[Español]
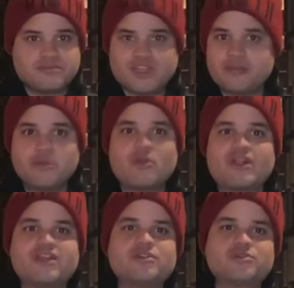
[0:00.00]
tiremos
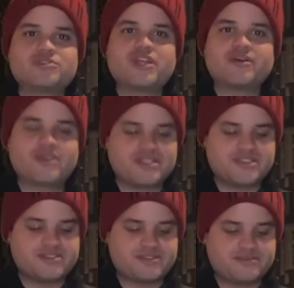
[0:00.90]
cualquier cosa a las
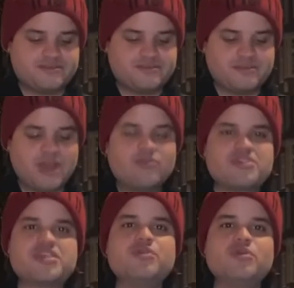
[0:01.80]
brasas,
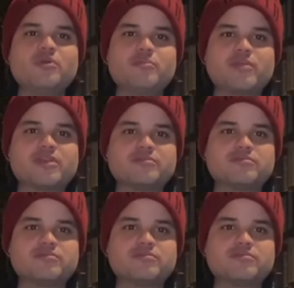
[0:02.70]
aunque sea un hombre.